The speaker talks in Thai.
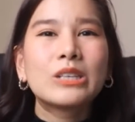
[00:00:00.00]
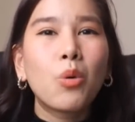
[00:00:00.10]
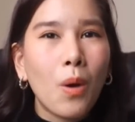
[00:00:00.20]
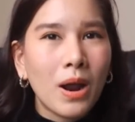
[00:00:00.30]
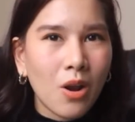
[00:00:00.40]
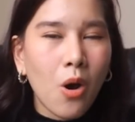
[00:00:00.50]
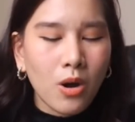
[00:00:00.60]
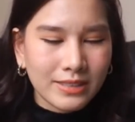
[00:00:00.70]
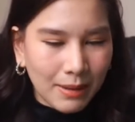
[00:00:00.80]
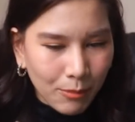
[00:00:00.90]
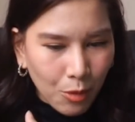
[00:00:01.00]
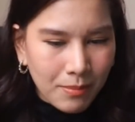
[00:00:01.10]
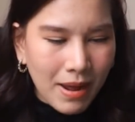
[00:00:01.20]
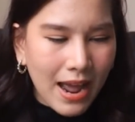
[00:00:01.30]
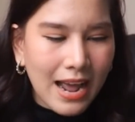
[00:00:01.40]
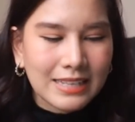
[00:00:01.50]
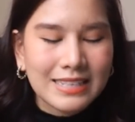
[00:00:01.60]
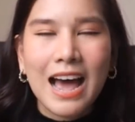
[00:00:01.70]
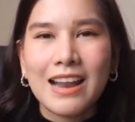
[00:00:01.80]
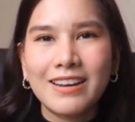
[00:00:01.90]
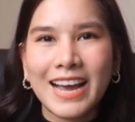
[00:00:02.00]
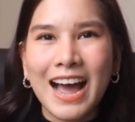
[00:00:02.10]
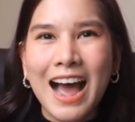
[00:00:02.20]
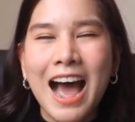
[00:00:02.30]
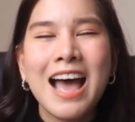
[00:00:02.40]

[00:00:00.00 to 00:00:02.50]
ทั่วโลกจำนวนมหาศาลเลยค่ะ